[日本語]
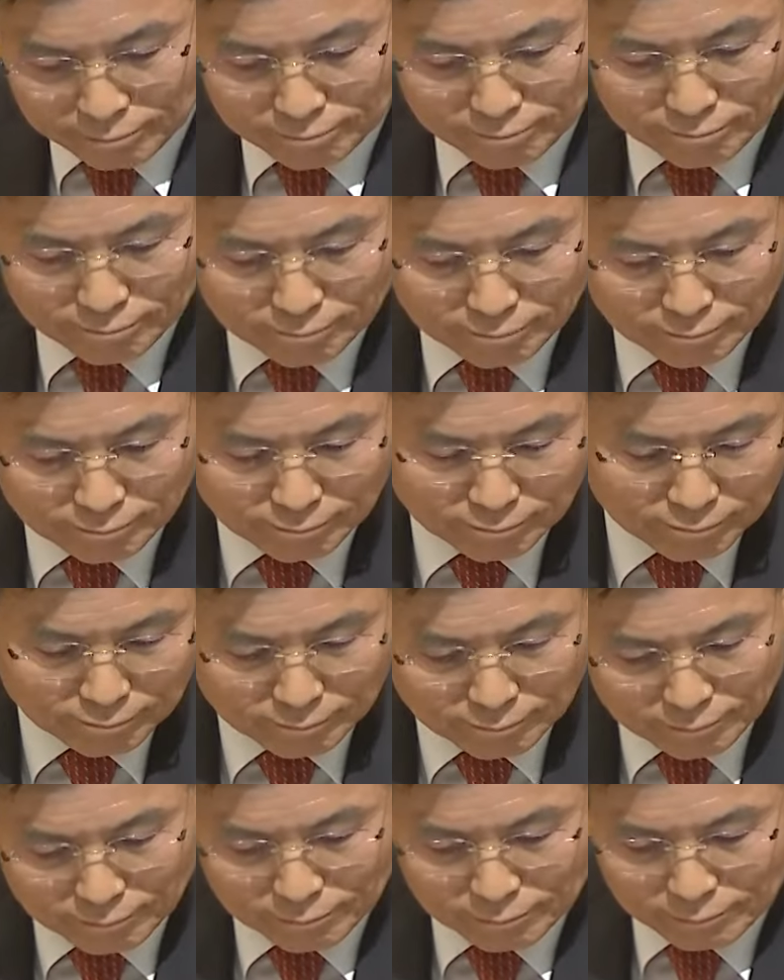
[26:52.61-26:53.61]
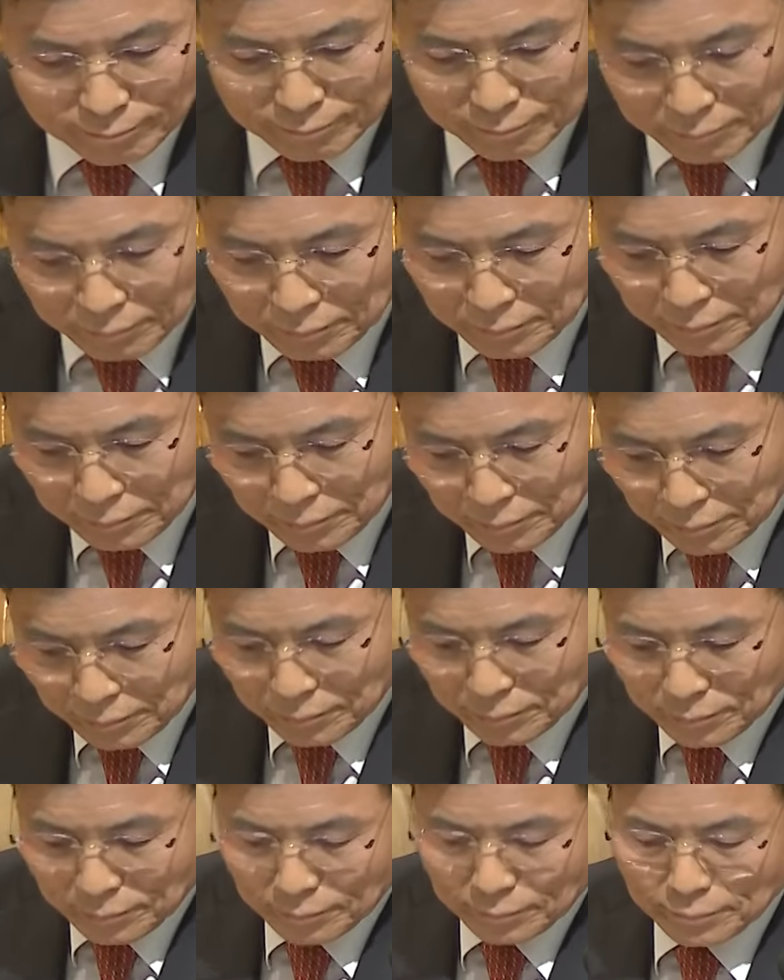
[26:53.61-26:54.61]
それくらい誠の
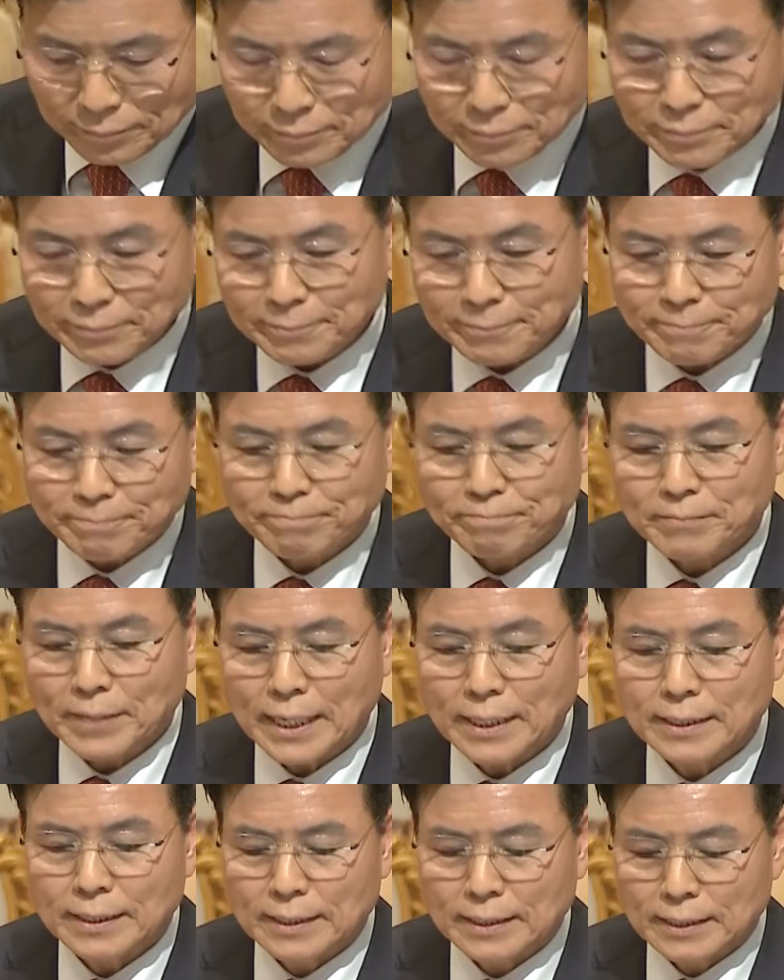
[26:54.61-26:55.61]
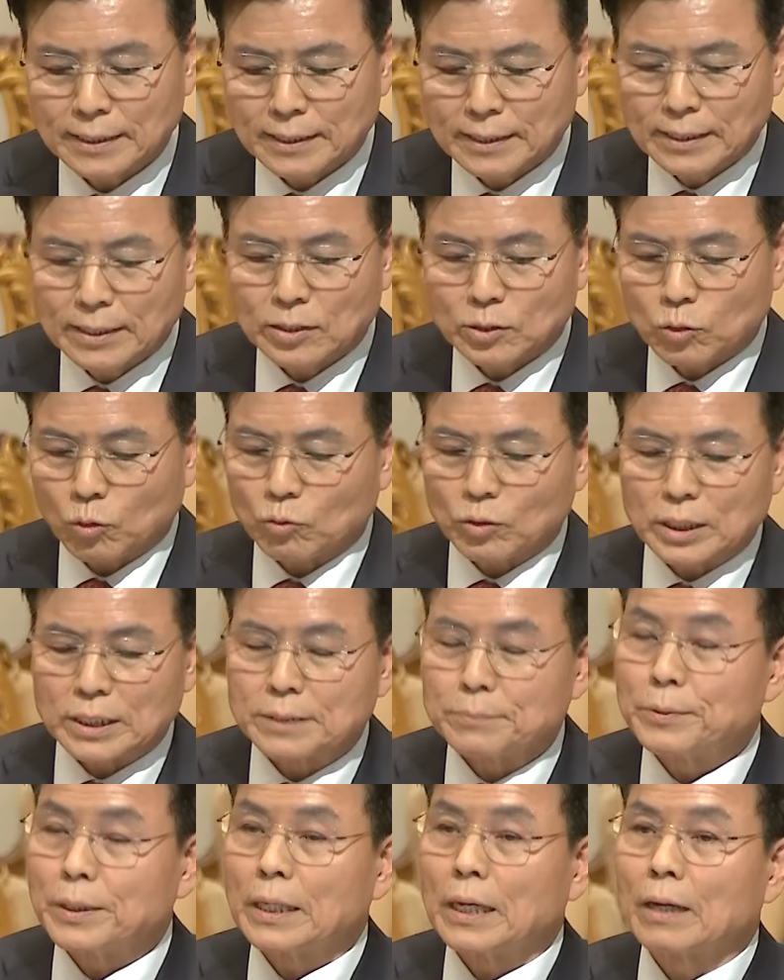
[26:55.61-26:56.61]
父母様に絶対信仰
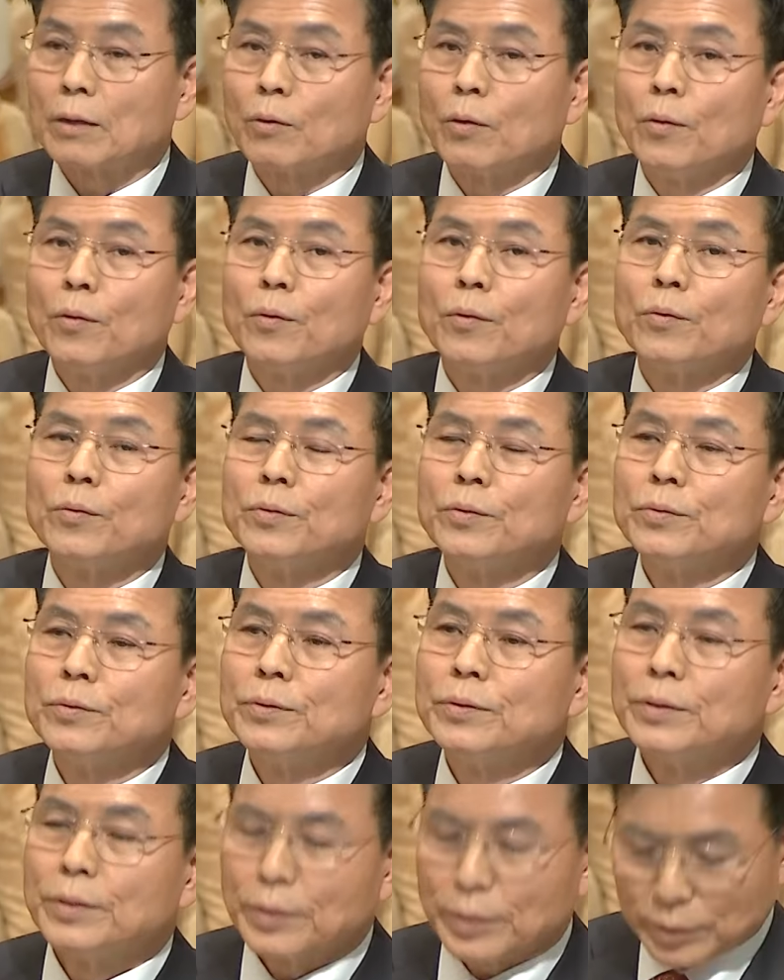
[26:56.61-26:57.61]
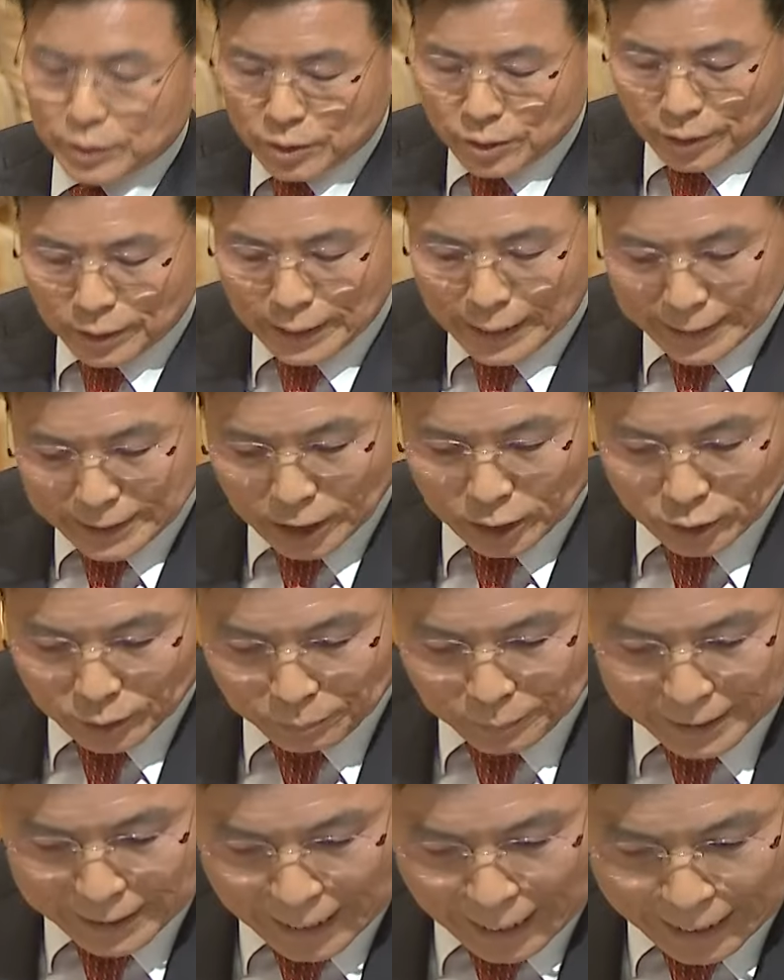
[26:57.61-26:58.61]
で人生の焦
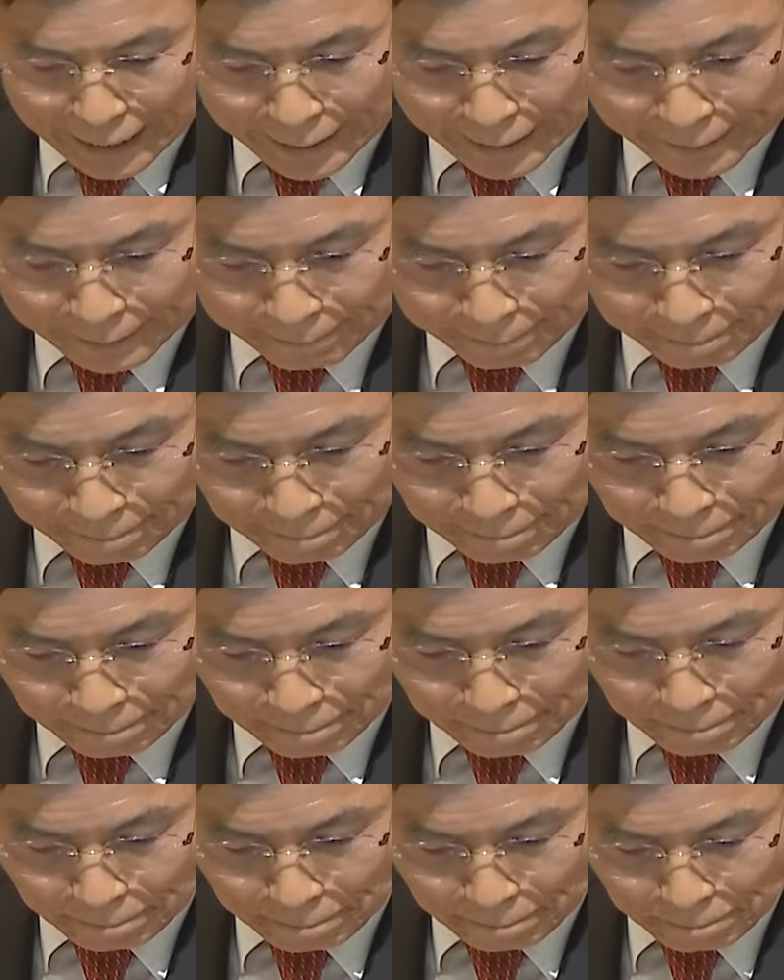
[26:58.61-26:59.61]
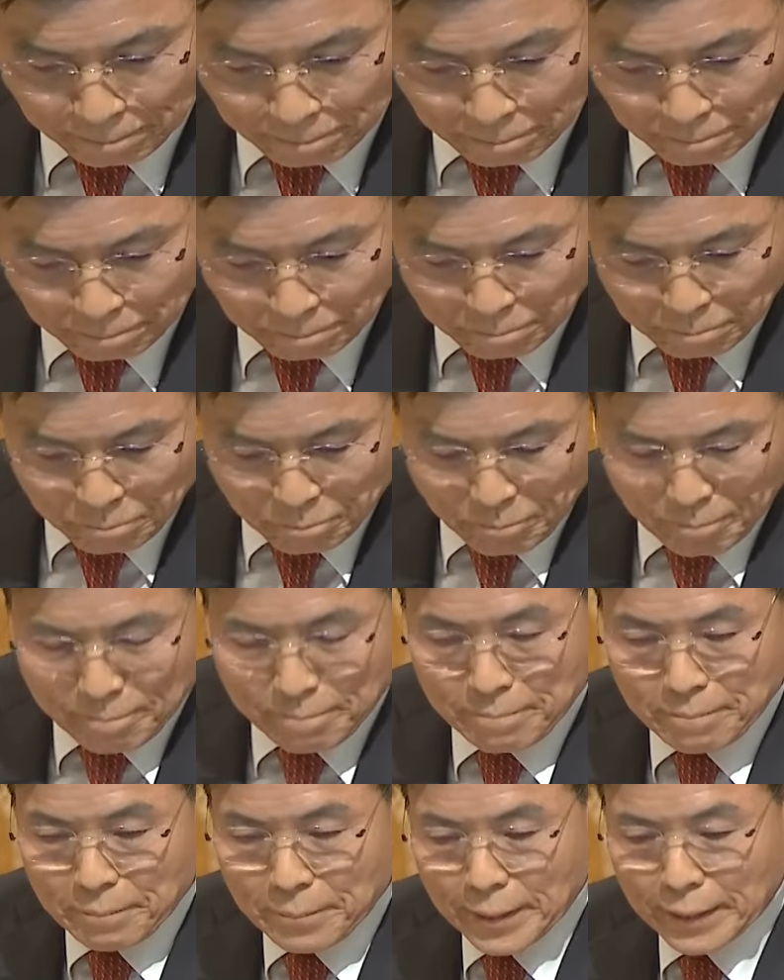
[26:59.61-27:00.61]
点を合わせて生きてこられた方だ
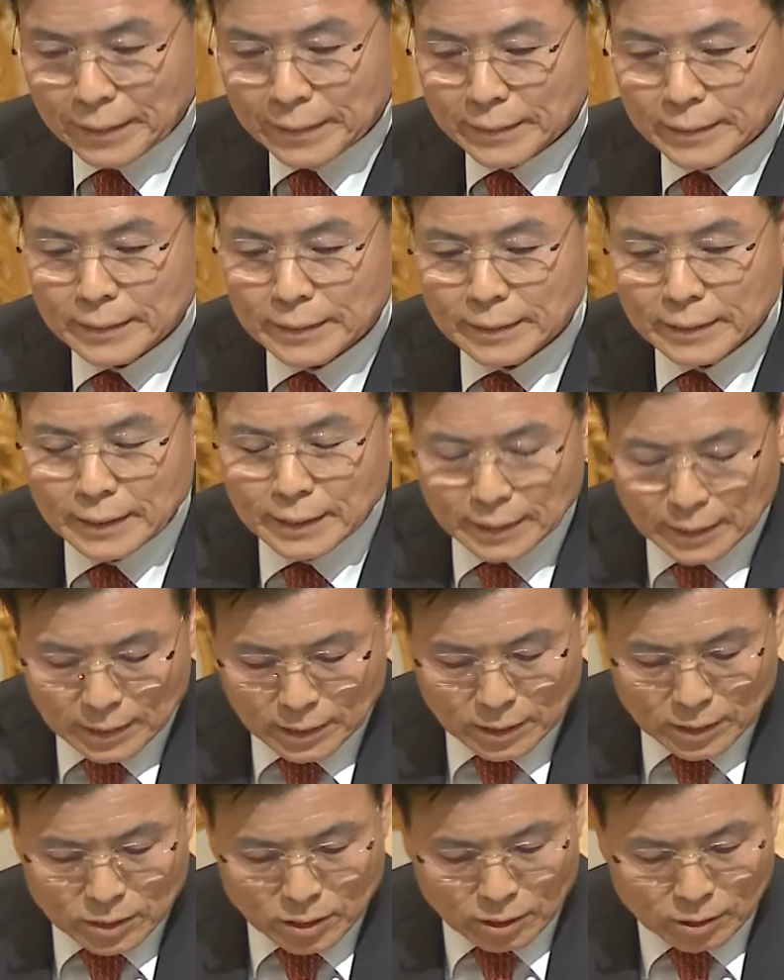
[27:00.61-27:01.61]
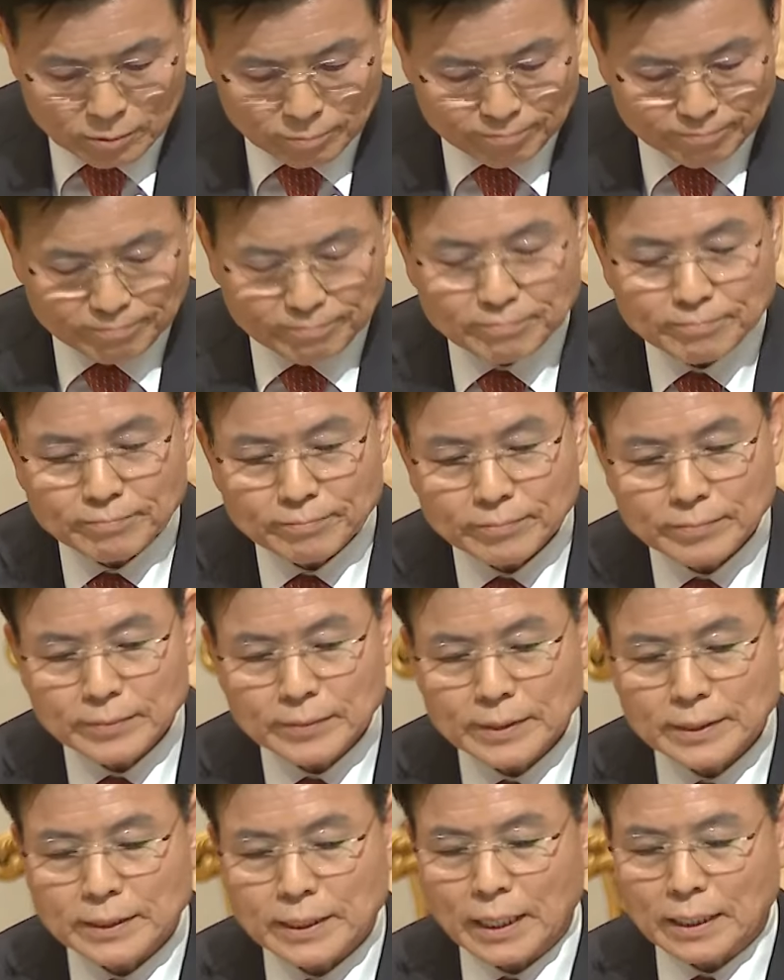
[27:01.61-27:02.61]
とパク・ポイ総裁ご夫
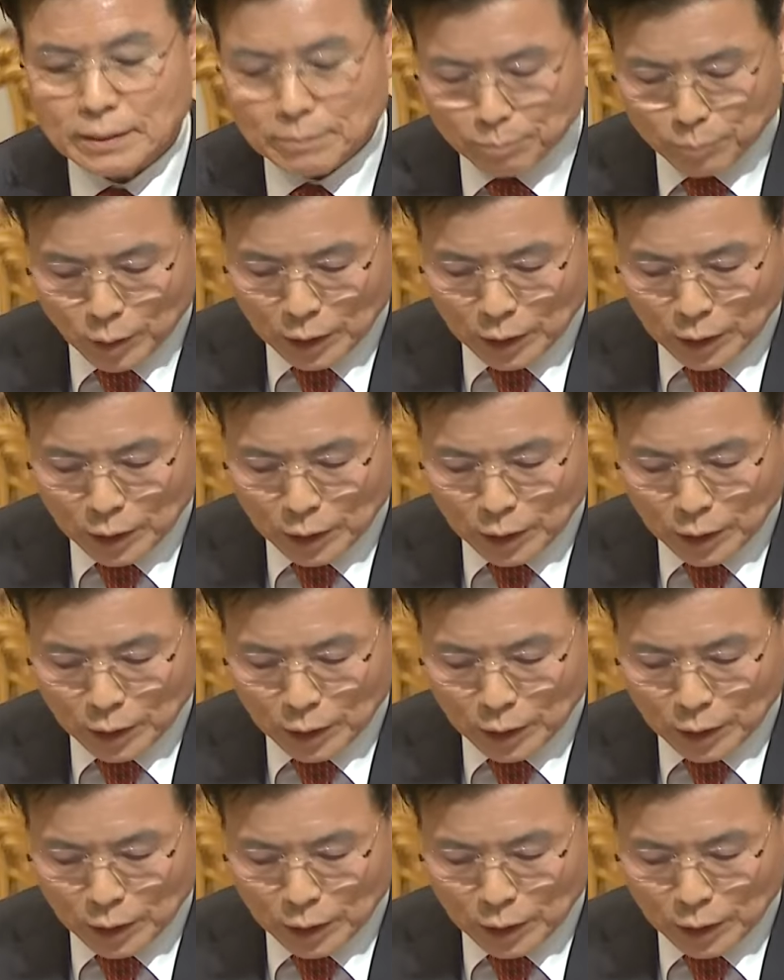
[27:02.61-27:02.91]
妻を明